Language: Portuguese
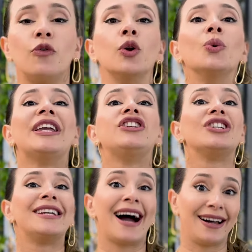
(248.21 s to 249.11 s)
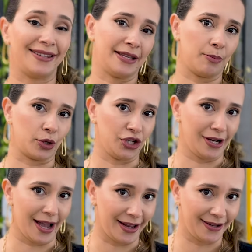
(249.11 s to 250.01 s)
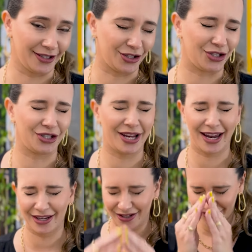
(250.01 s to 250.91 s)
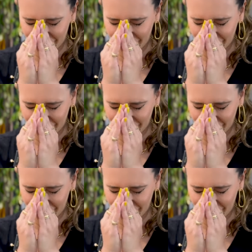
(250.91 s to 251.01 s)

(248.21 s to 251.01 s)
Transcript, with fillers: foi o kit Gales da Portinari. Gente!